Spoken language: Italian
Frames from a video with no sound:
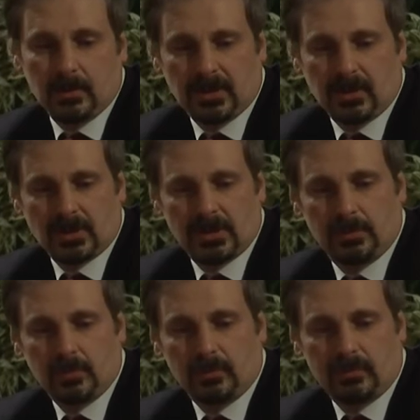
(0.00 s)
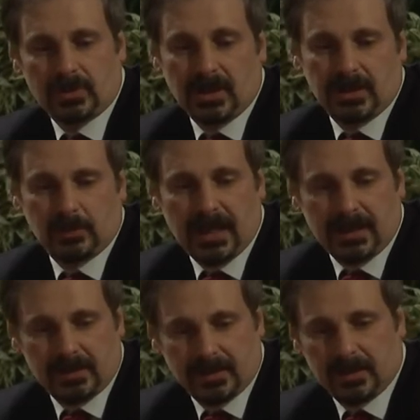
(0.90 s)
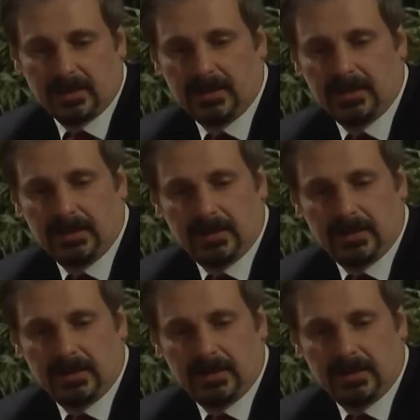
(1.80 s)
qualcosa di più, forse anche un'arte,